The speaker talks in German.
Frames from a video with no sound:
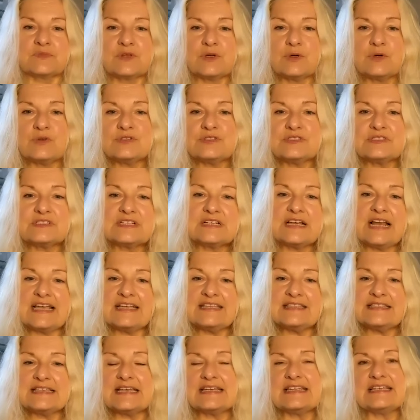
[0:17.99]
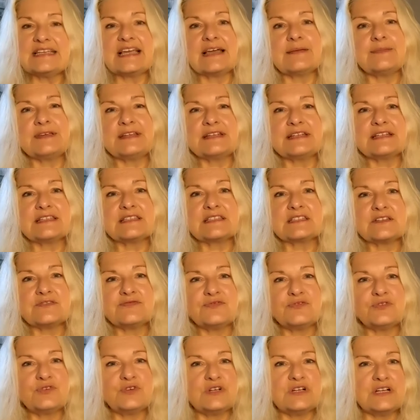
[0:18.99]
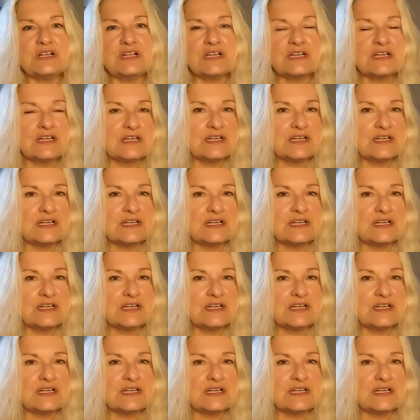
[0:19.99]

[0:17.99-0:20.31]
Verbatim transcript: Und gleichzeitig habe ich das Gefühl,